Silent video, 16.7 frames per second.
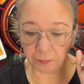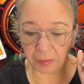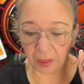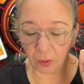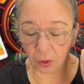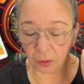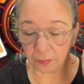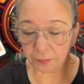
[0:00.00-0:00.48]

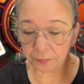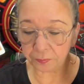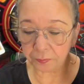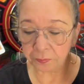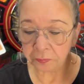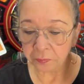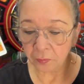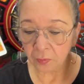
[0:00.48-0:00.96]
Perdón.
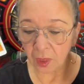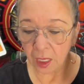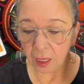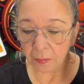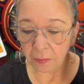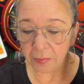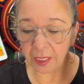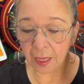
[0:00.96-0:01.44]

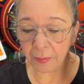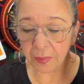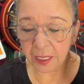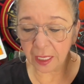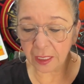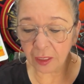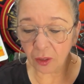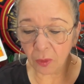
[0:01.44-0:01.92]
Mira mi
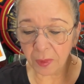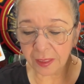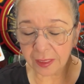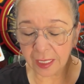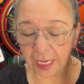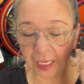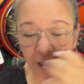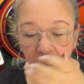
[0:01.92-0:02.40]
querido
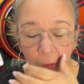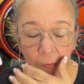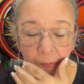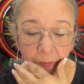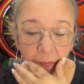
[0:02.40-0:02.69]
mensajero.